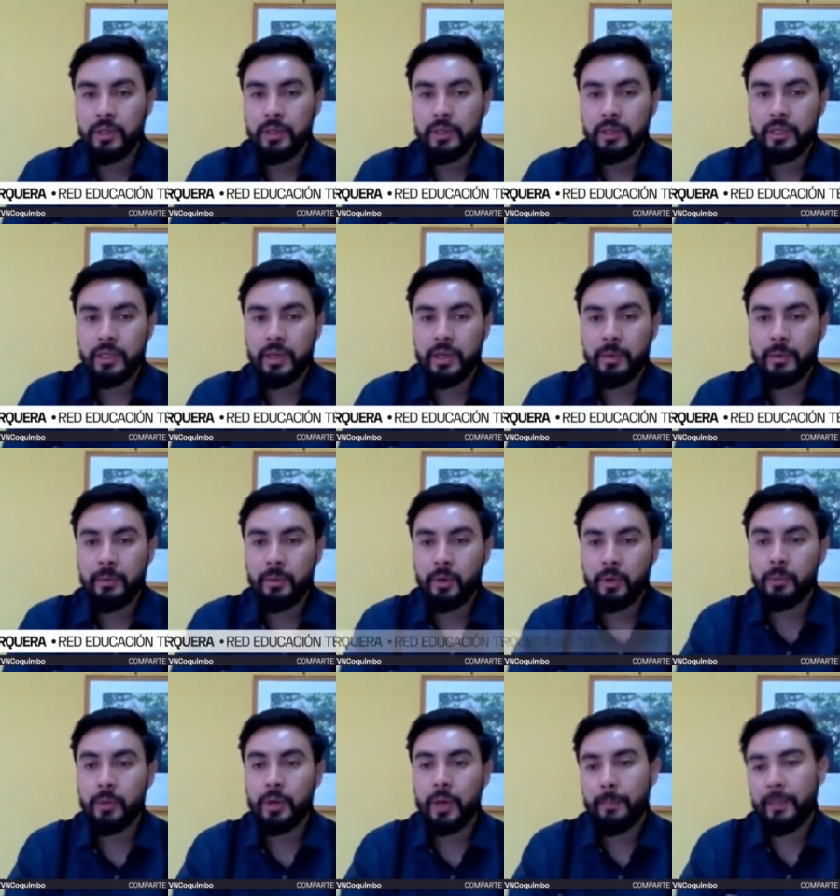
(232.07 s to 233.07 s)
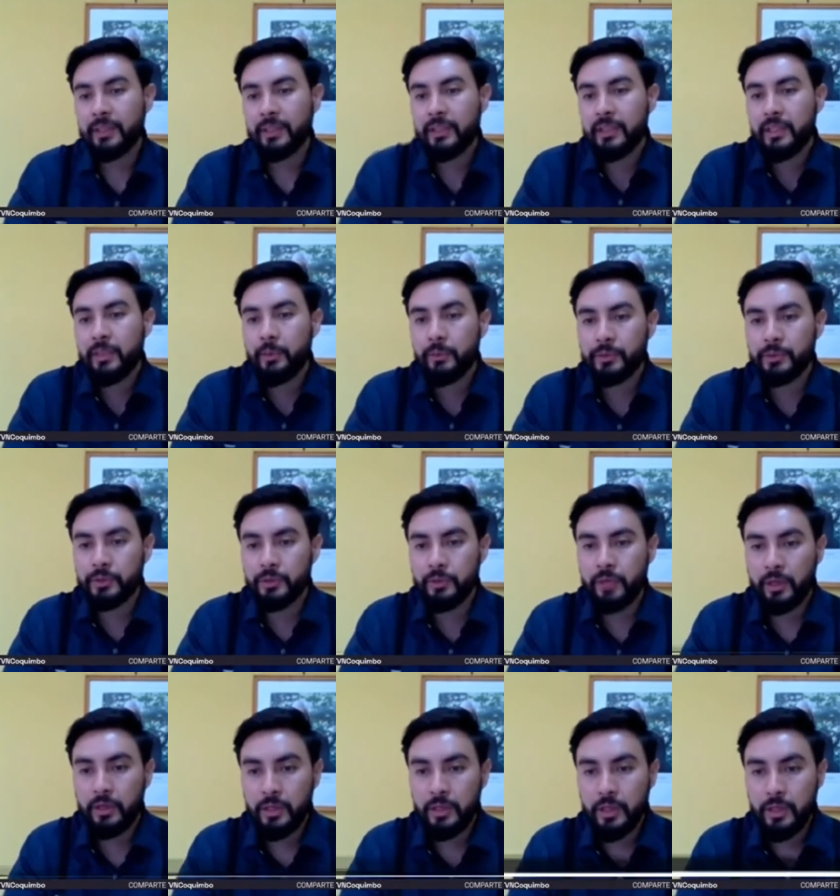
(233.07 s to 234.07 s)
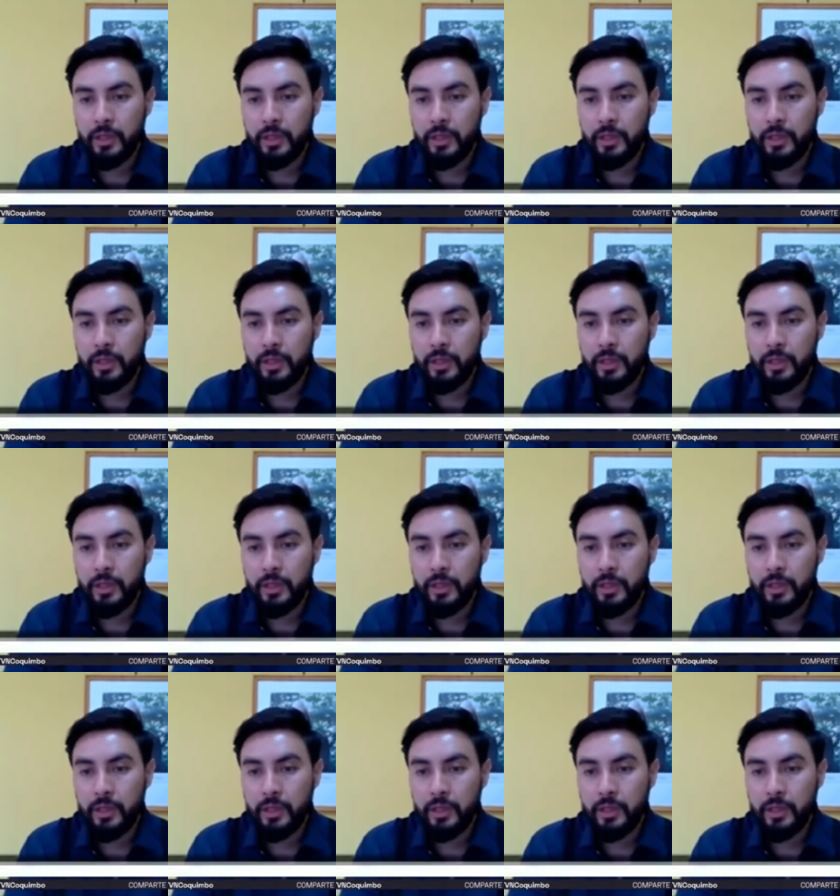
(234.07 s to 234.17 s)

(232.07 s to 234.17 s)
que llamamos como la práctica profesional.